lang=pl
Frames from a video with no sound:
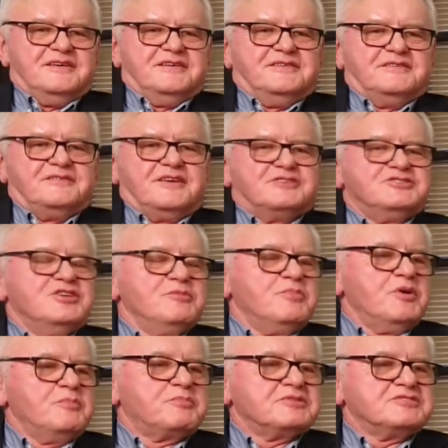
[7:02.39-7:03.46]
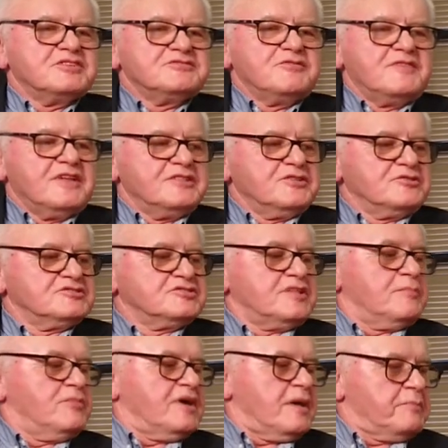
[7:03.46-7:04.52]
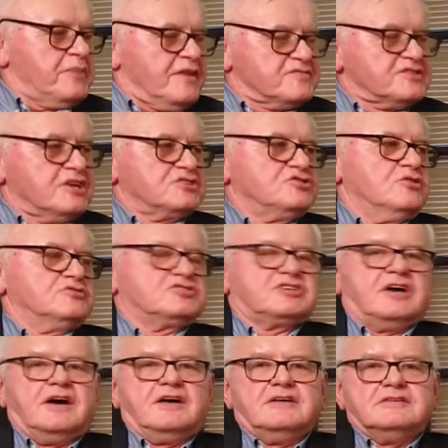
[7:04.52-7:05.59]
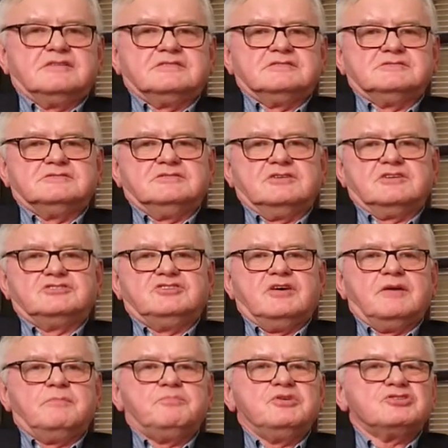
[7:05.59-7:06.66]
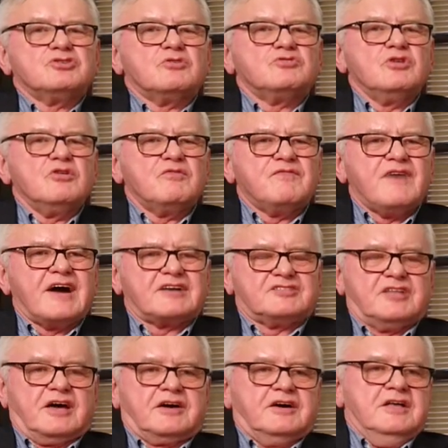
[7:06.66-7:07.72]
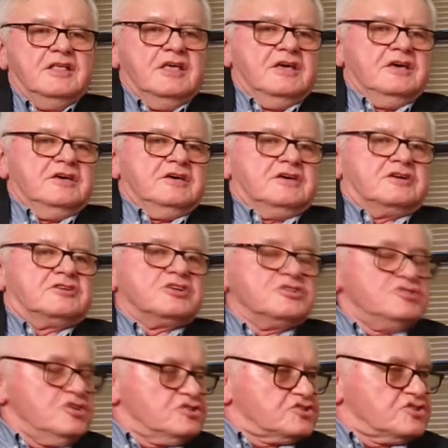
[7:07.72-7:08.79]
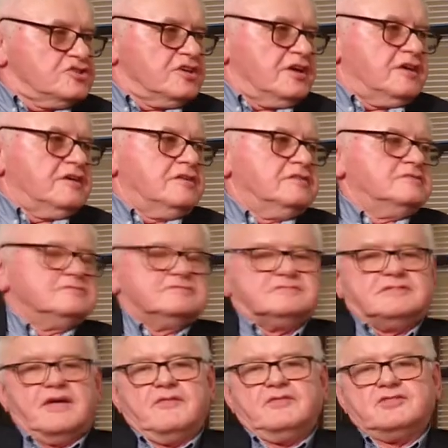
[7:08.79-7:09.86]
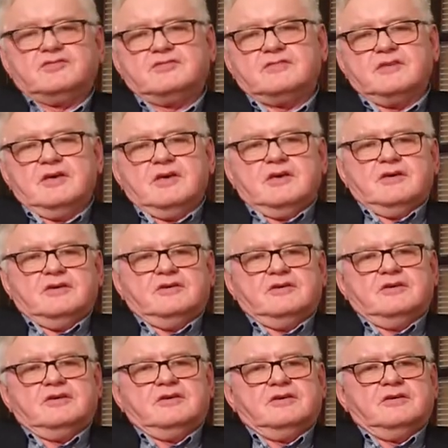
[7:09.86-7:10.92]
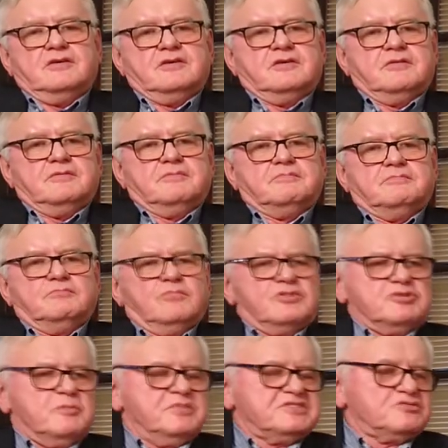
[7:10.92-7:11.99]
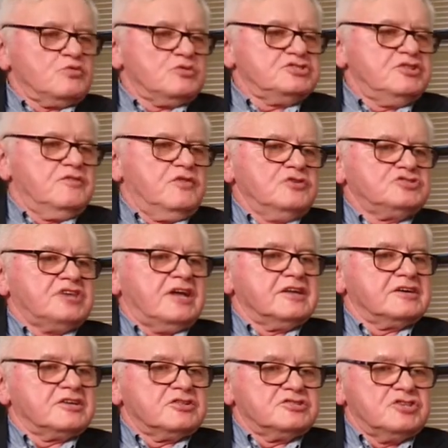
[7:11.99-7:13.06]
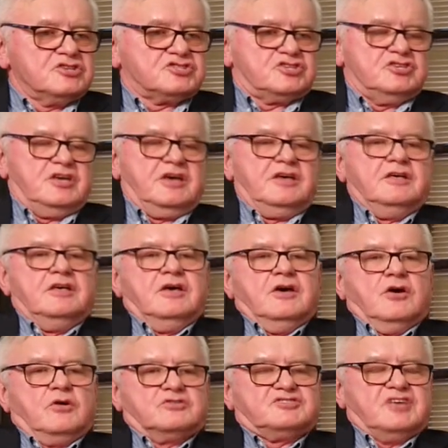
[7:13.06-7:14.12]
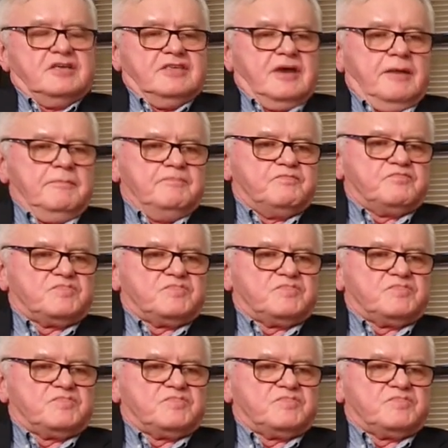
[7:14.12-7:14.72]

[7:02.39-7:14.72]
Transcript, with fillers: Ja się nie boję procesów, dlatego że ta moja pierwsza książka, y, gdzie piszę o tylu faktach, krytycznie, nawet y, może bez złośliwości, ale krytycznie oceniam,